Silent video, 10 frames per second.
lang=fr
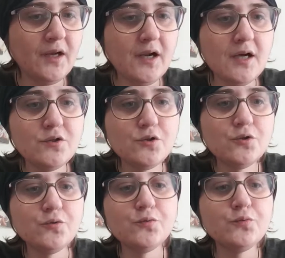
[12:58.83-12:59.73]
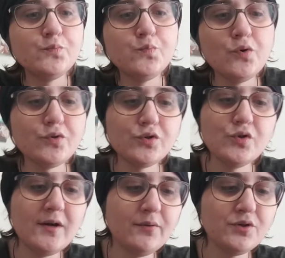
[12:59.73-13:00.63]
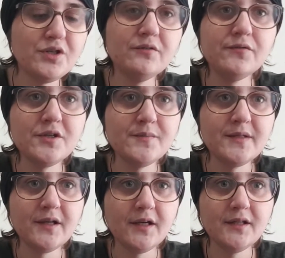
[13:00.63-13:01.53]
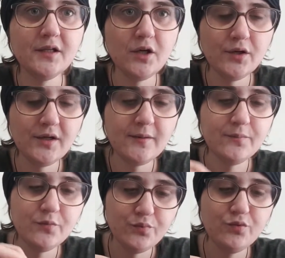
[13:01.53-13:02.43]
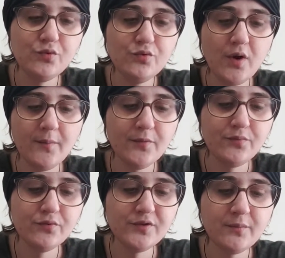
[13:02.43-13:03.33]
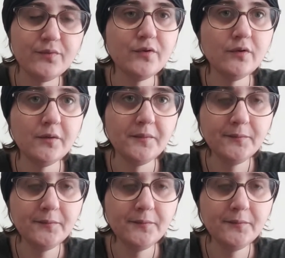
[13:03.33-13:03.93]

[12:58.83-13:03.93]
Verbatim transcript: Là, pense que la prochaine fois, je mettrai des coils un peu plus, imposants quand